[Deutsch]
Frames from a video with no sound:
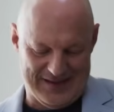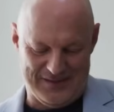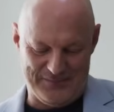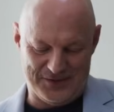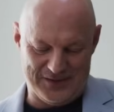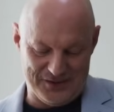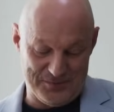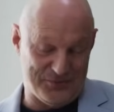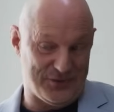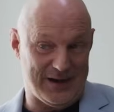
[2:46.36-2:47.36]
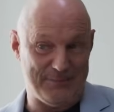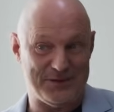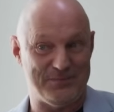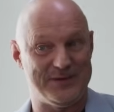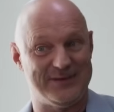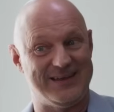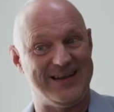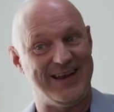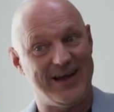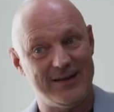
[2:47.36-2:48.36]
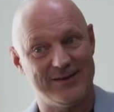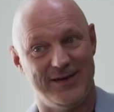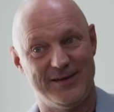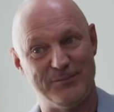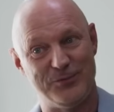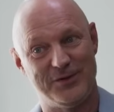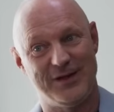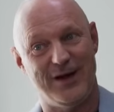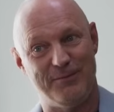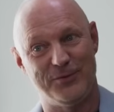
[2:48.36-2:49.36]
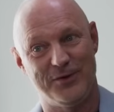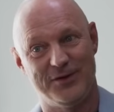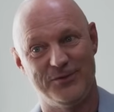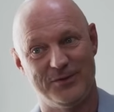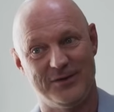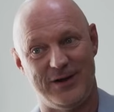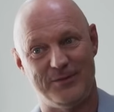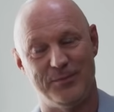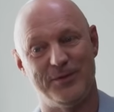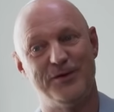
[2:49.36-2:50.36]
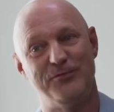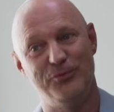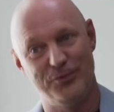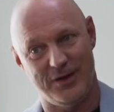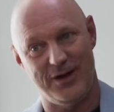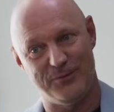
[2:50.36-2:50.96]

Ähm, also erstmal vorab, ich bin leider kein gebürtiger Hamburger Jung, aber ich bin gefühlter